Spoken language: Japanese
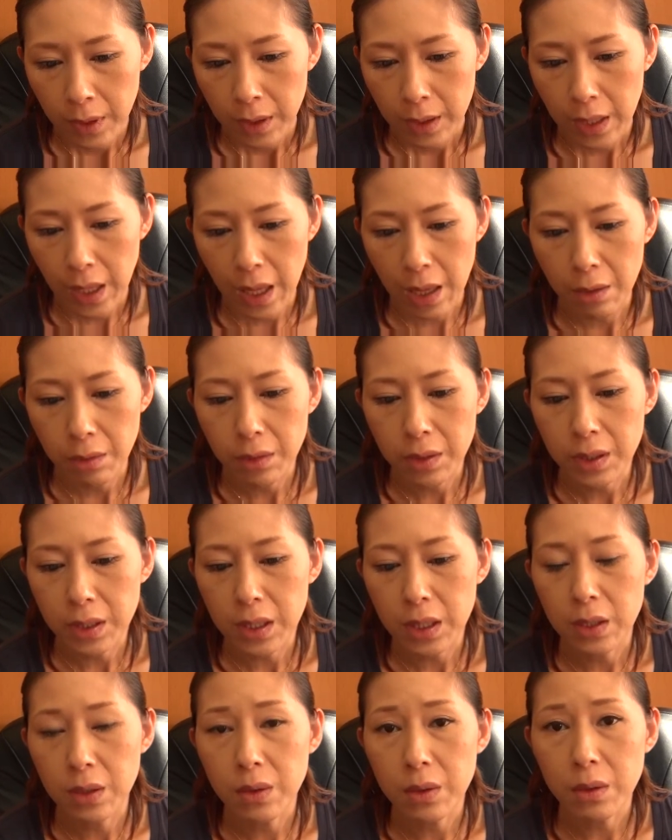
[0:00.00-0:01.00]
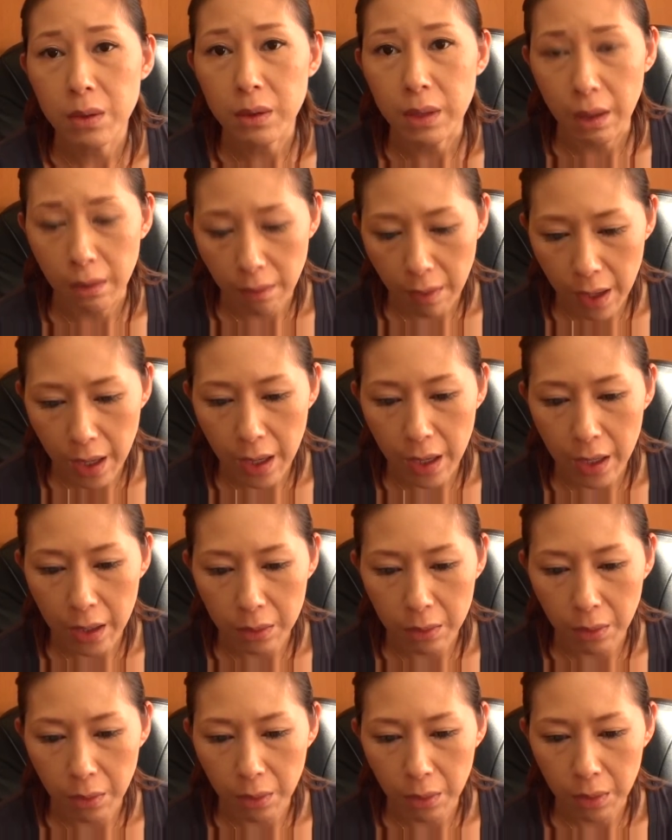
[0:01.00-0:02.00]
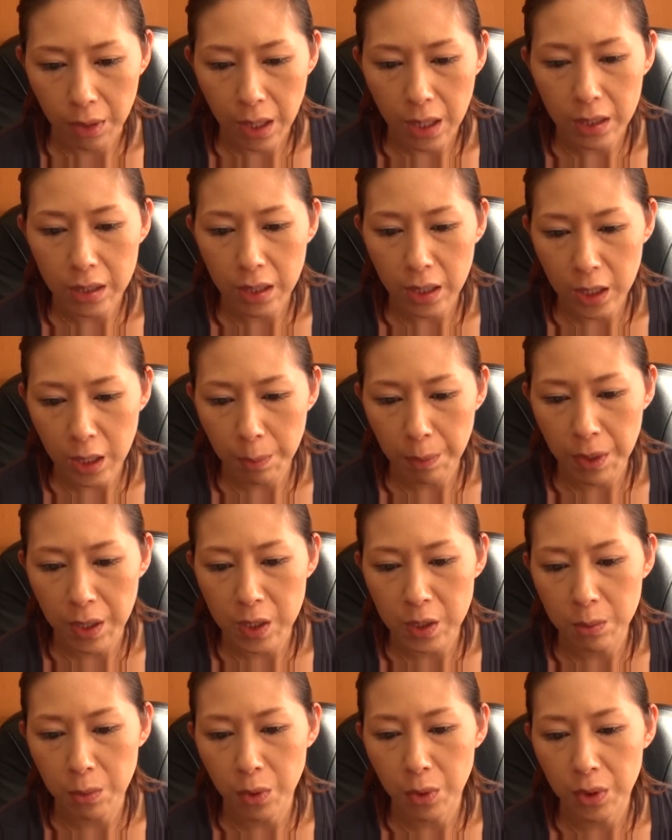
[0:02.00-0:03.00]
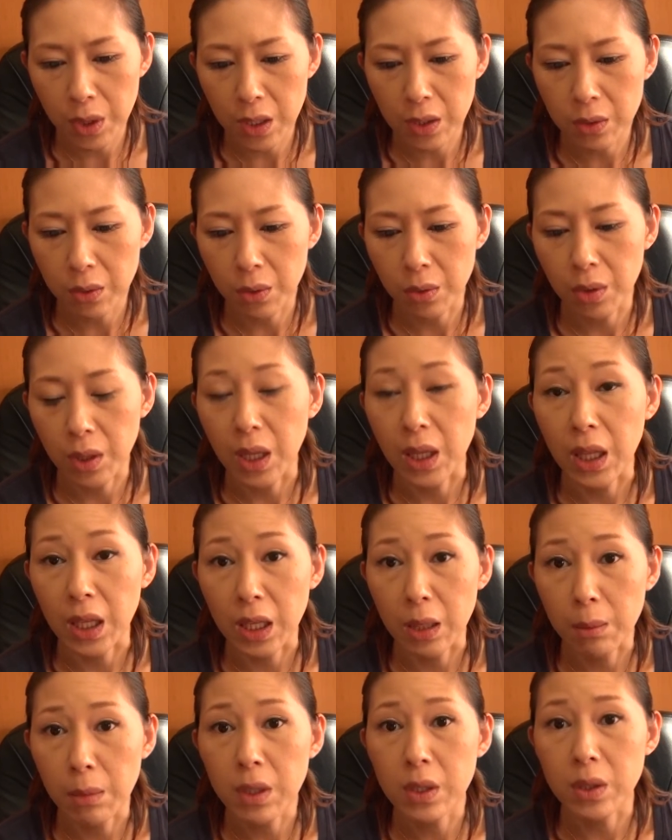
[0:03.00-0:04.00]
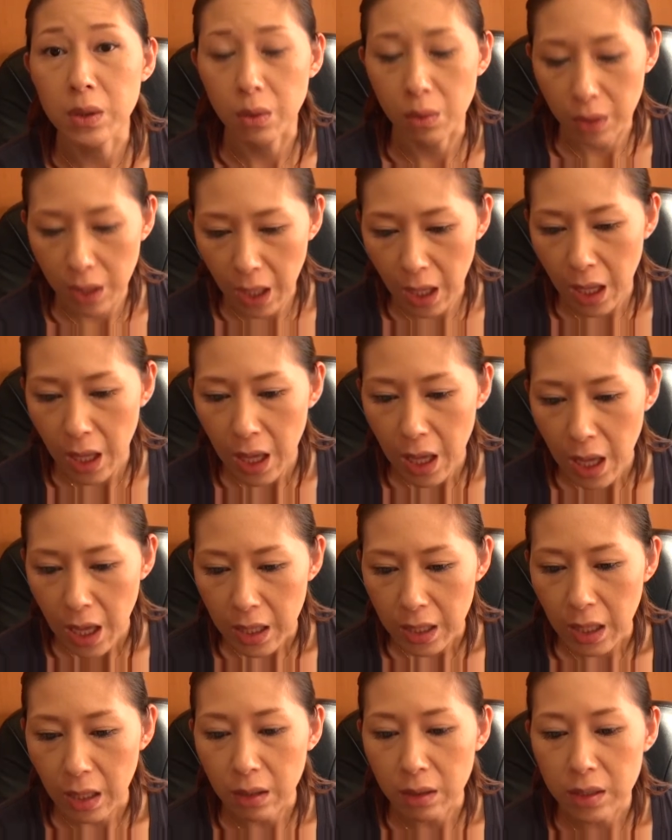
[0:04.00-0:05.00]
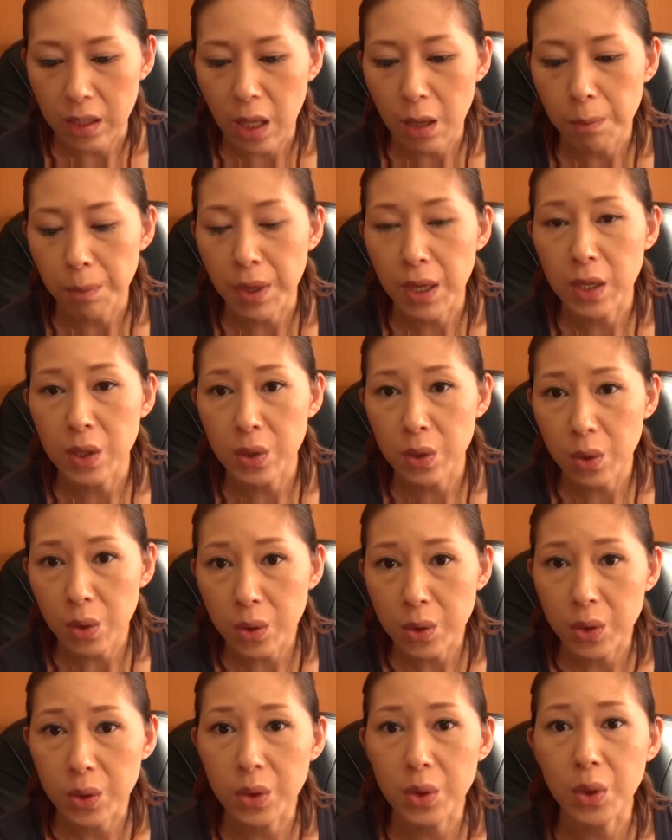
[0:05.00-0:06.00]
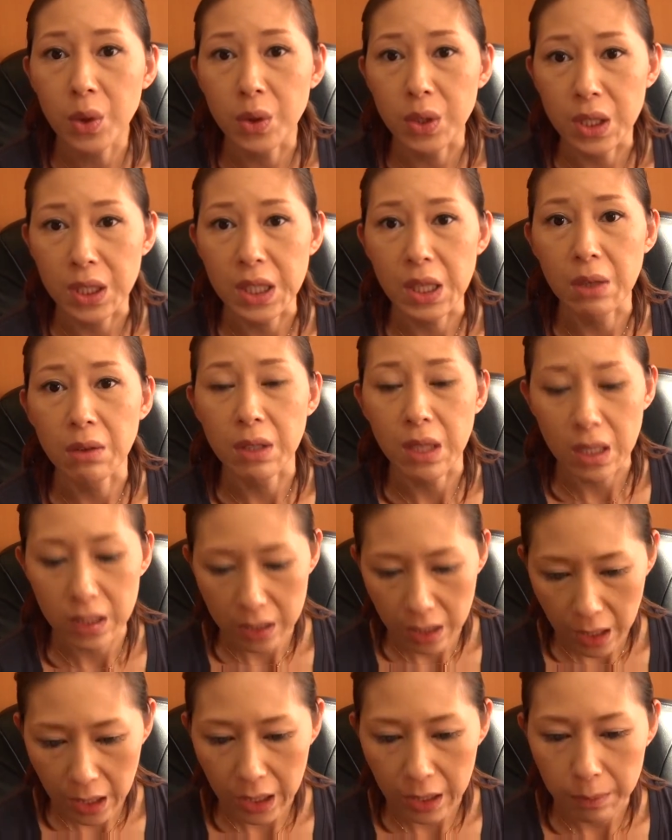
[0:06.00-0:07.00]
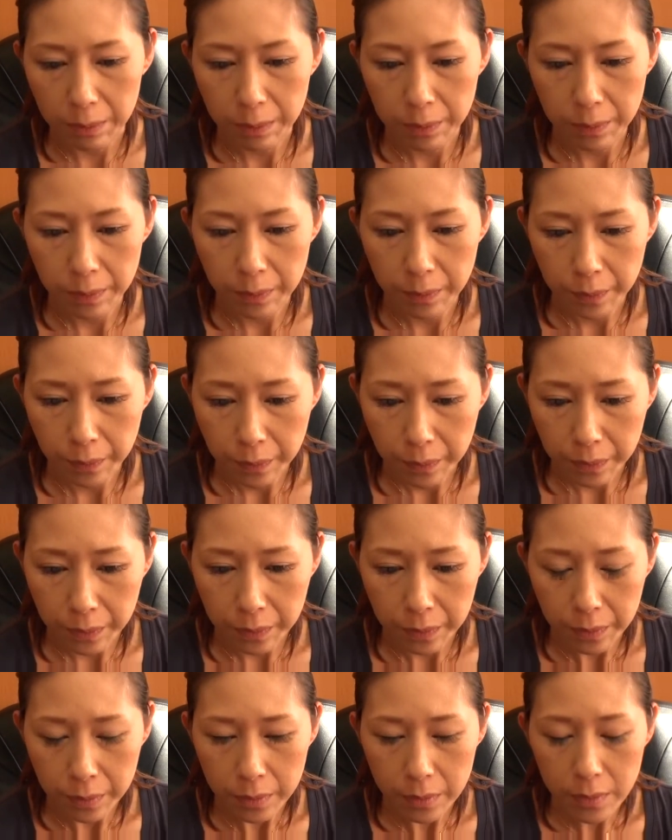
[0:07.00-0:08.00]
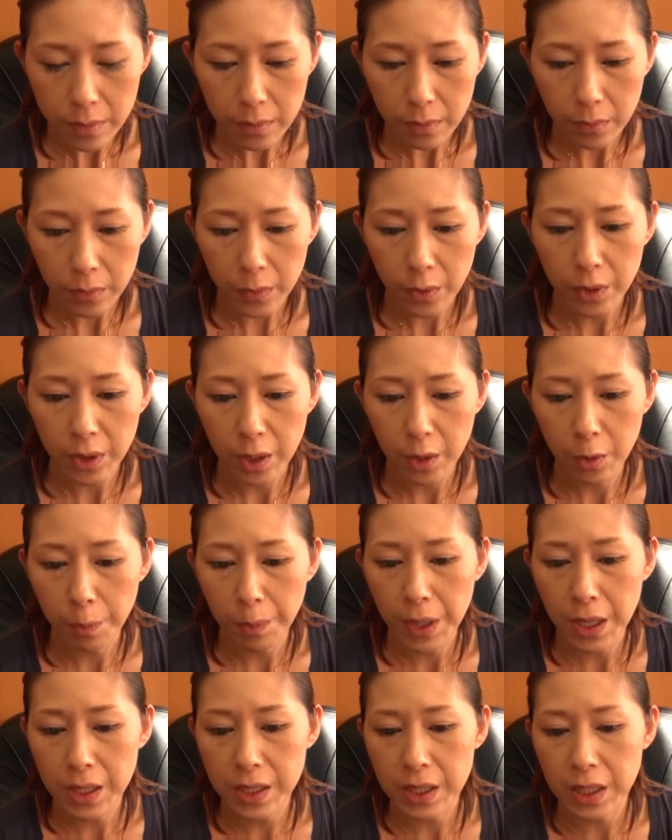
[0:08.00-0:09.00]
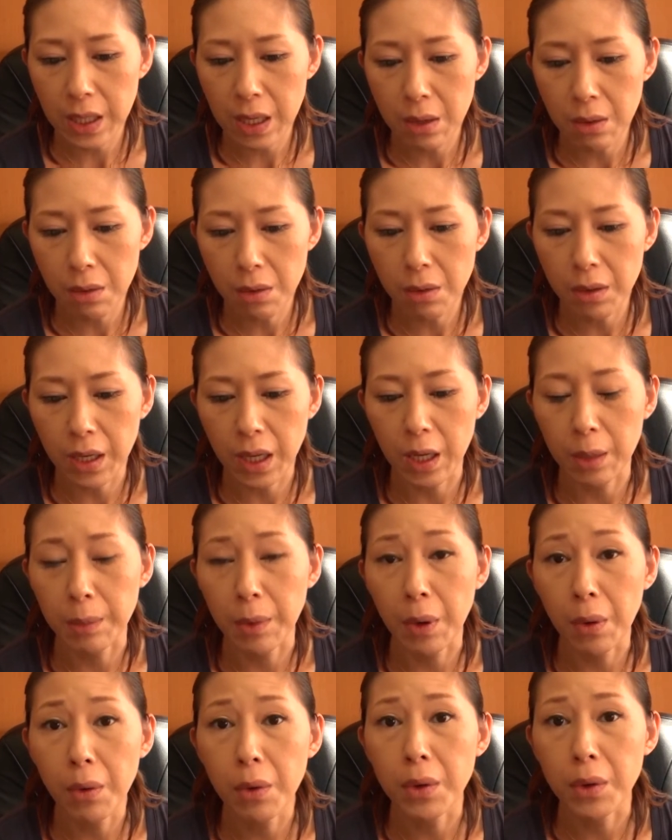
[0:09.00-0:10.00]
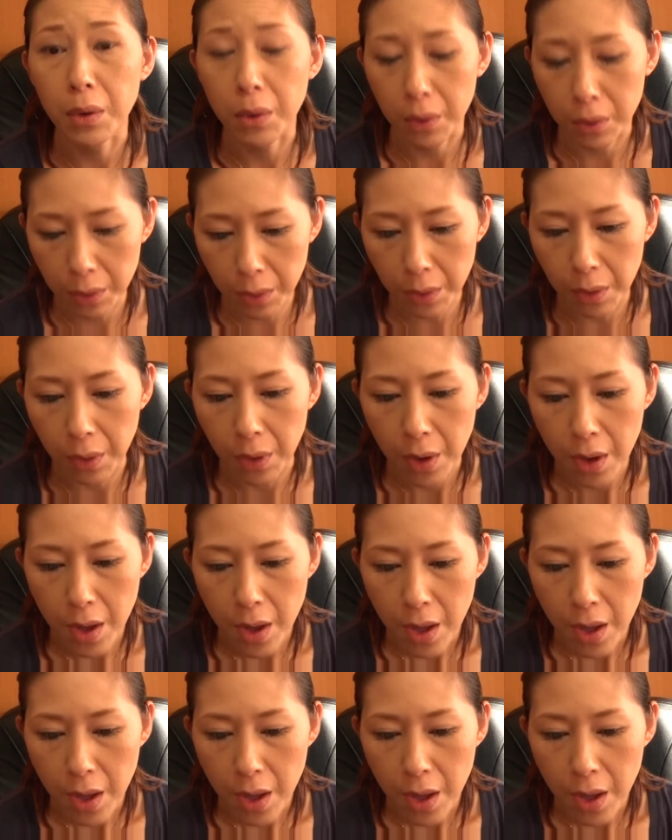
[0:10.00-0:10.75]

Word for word: で FC2 では、えっと、簡単にページも増やすことができますのでたくさんページを作るようにしてください。本当にあのページが多ければ多いほど、